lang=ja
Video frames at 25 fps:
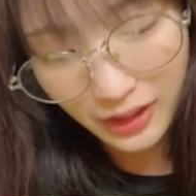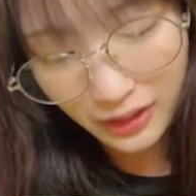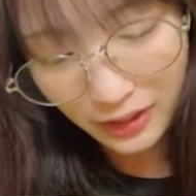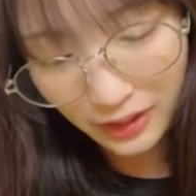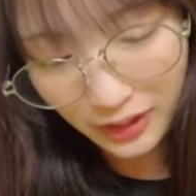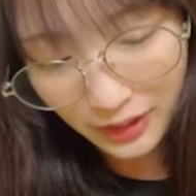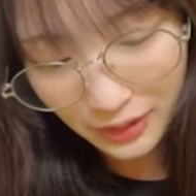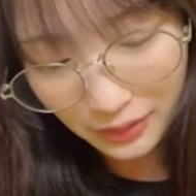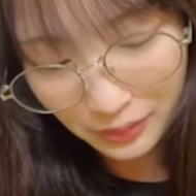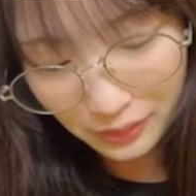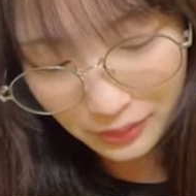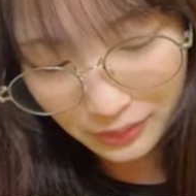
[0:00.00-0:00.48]
い
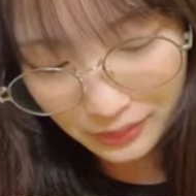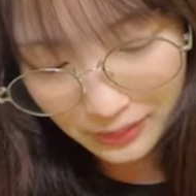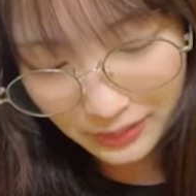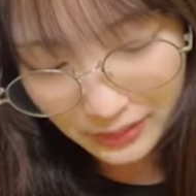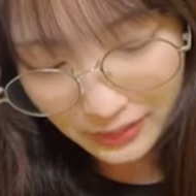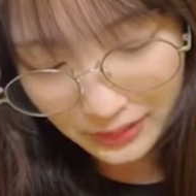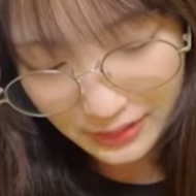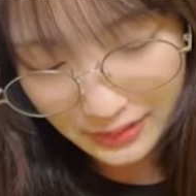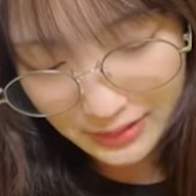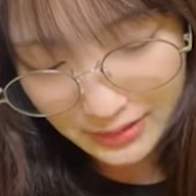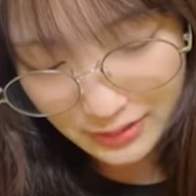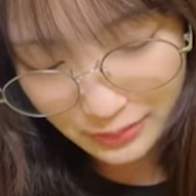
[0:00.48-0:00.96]
入ろうっ
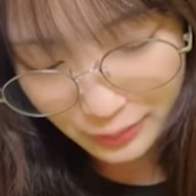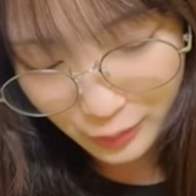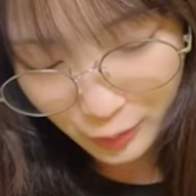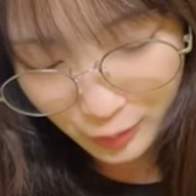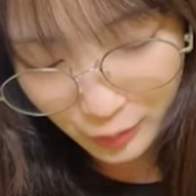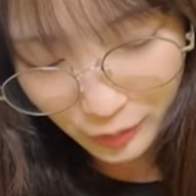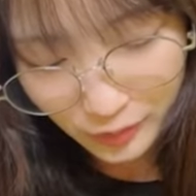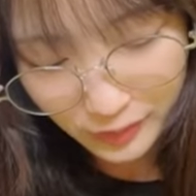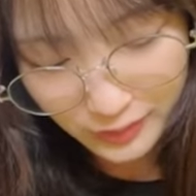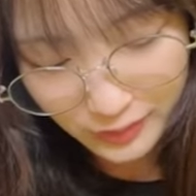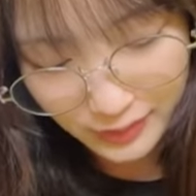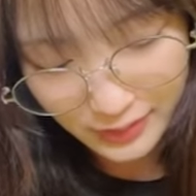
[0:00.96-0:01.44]
ていつも
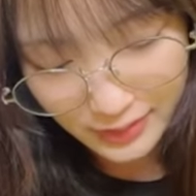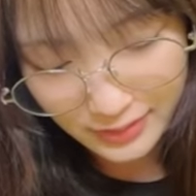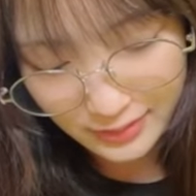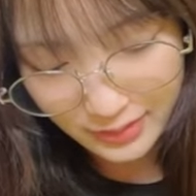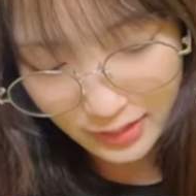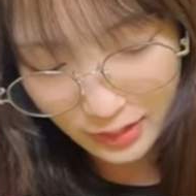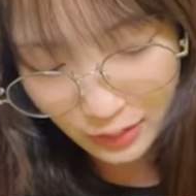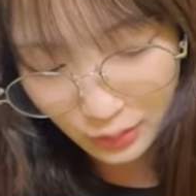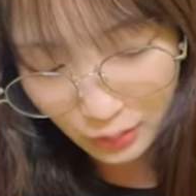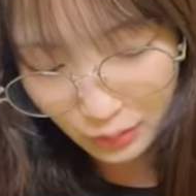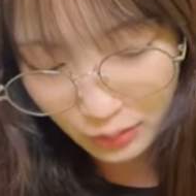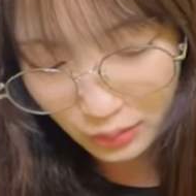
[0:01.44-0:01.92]
思うんで
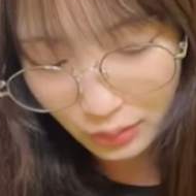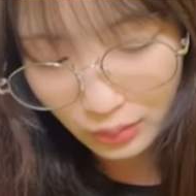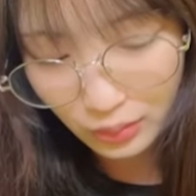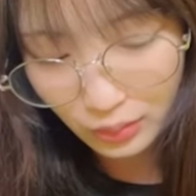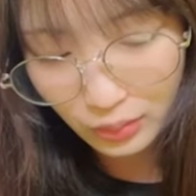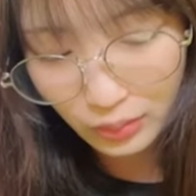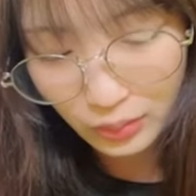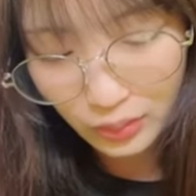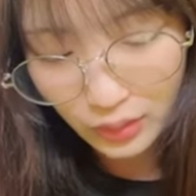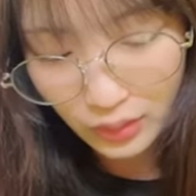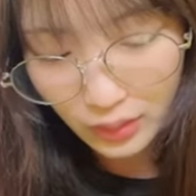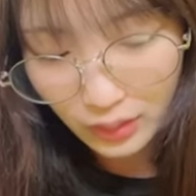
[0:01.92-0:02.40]
すけど
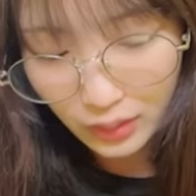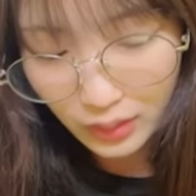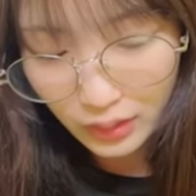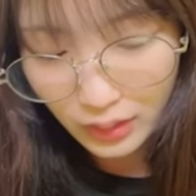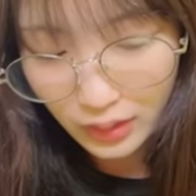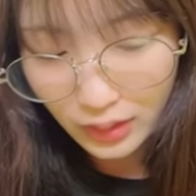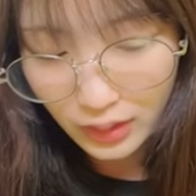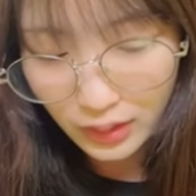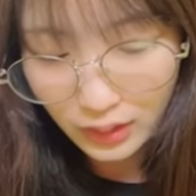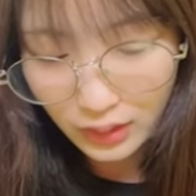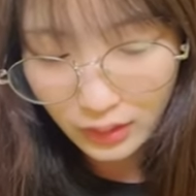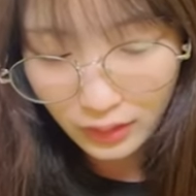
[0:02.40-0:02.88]

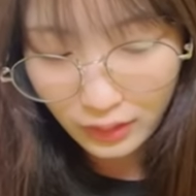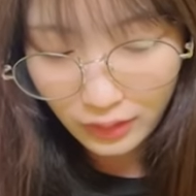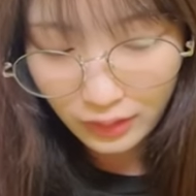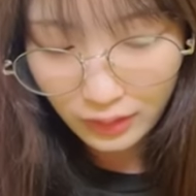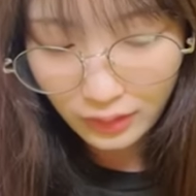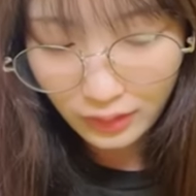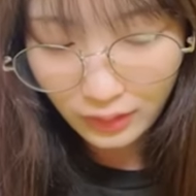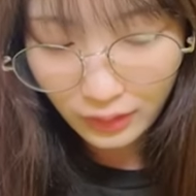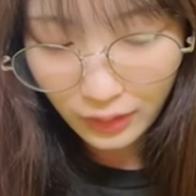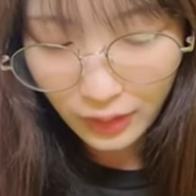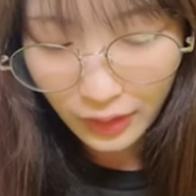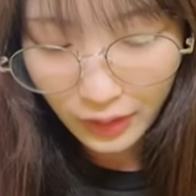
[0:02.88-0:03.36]

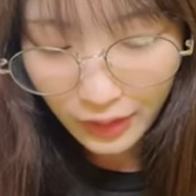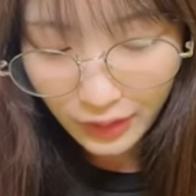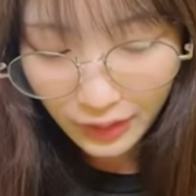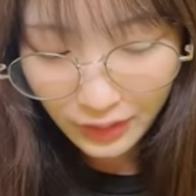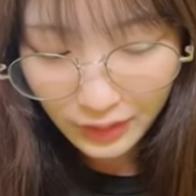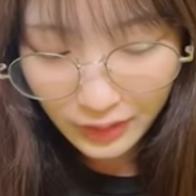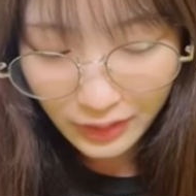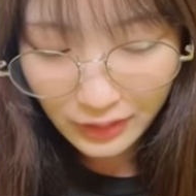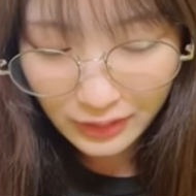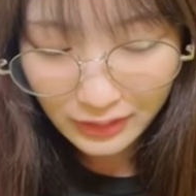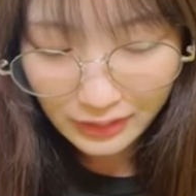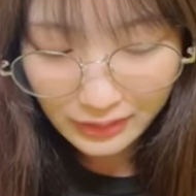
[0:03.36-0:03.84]
入
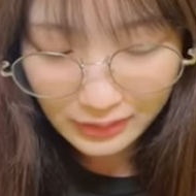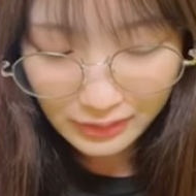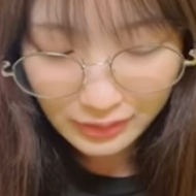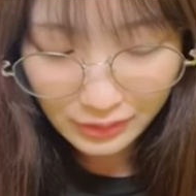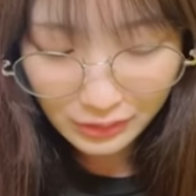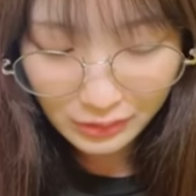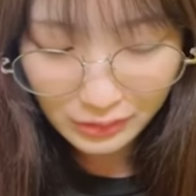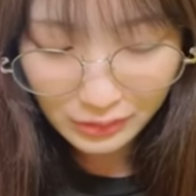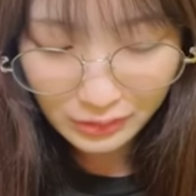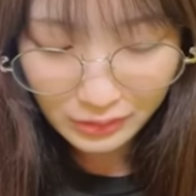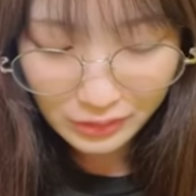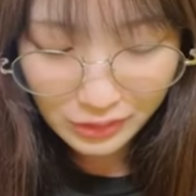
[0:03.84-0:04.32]
れないんで
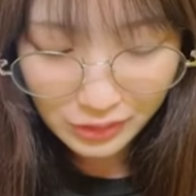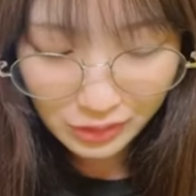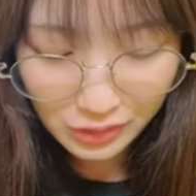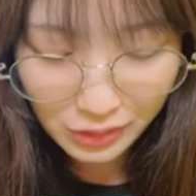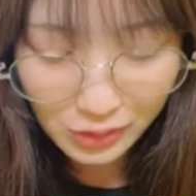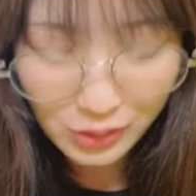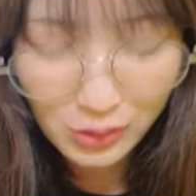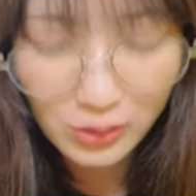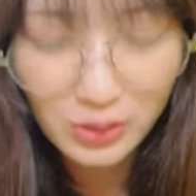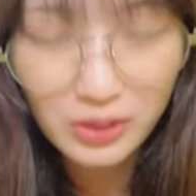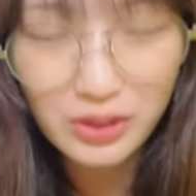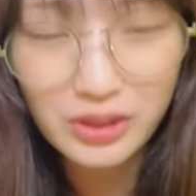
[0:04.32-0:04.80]
すよ
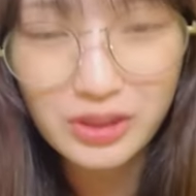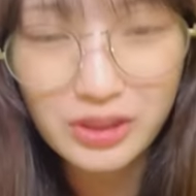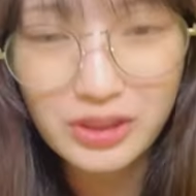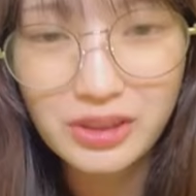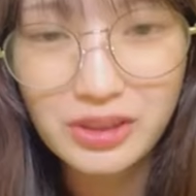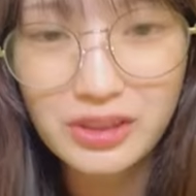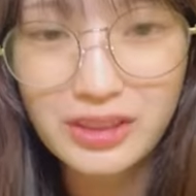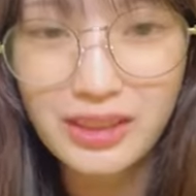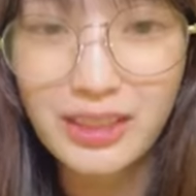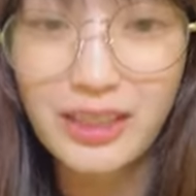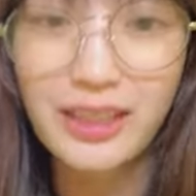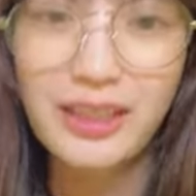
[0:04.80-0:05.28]
15分
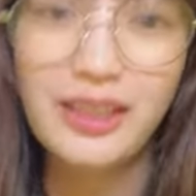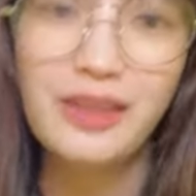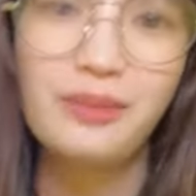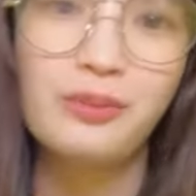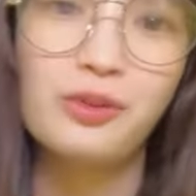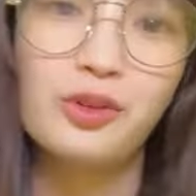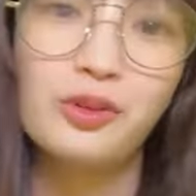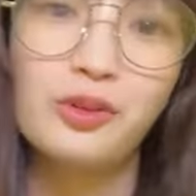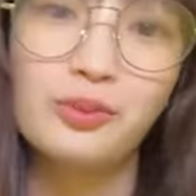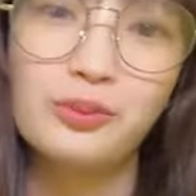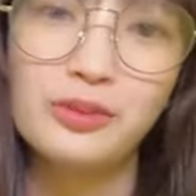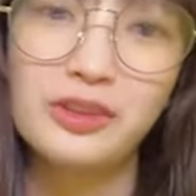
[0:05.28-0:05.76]
くらいで
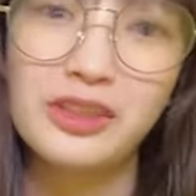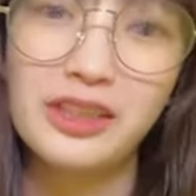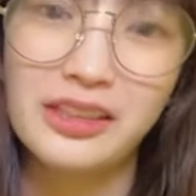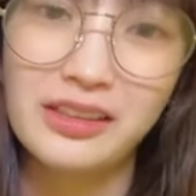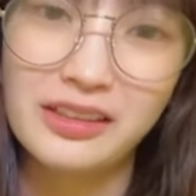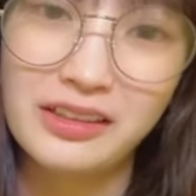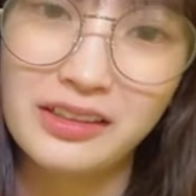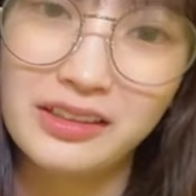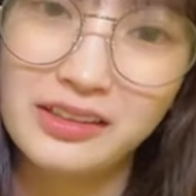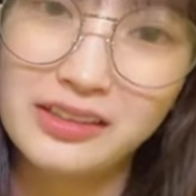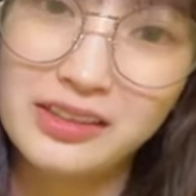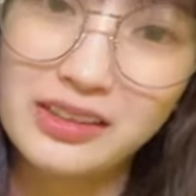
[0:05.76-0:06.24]
もう無理っ
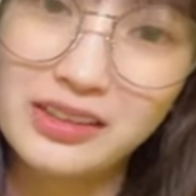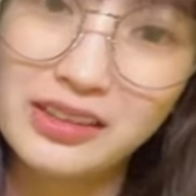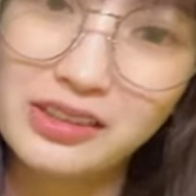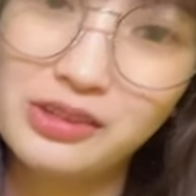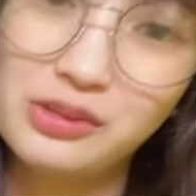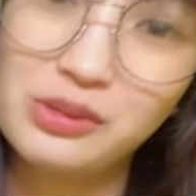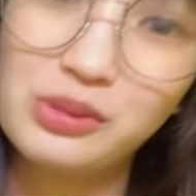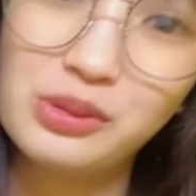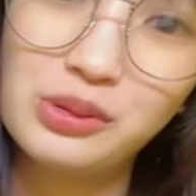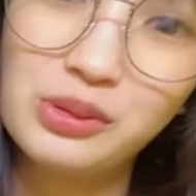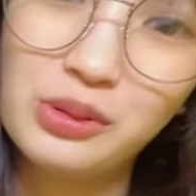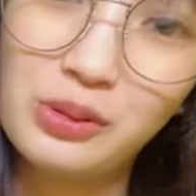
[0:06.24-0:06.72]
てなっちゃ
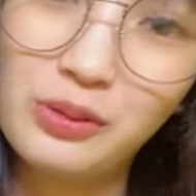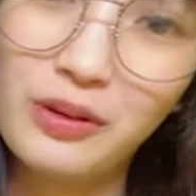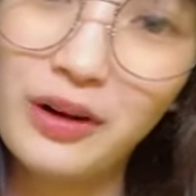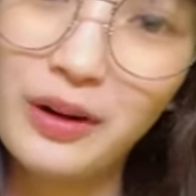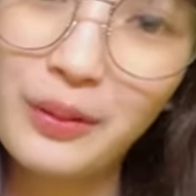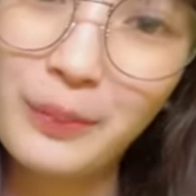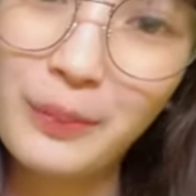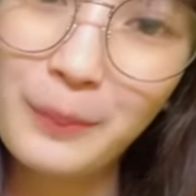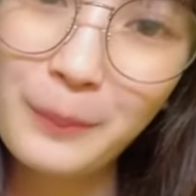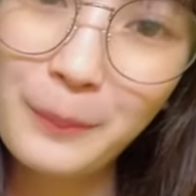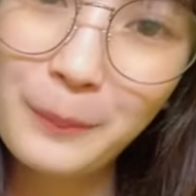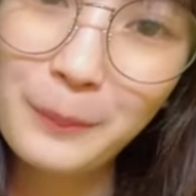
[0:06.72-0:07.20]
うお風呂は。